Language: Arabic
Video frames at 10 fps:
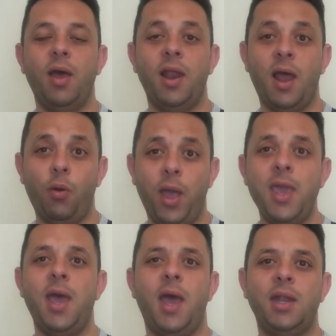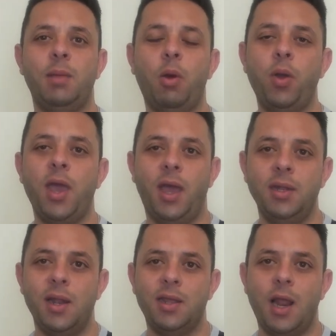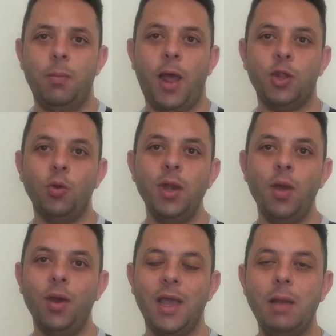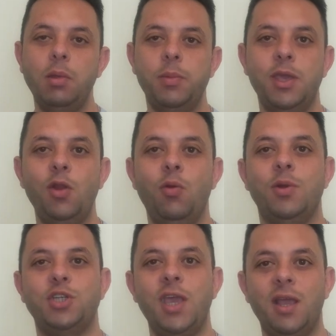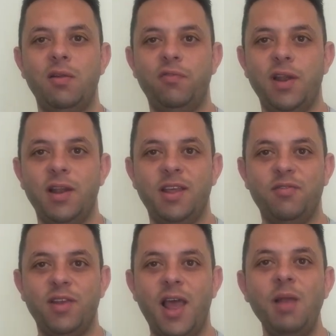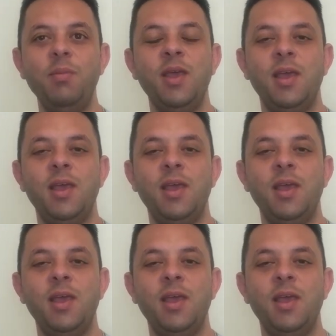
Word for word: الاوعيه الدمويه عند الكلب هتقول لي هو الكلب بيجي له مشاكل في في القلب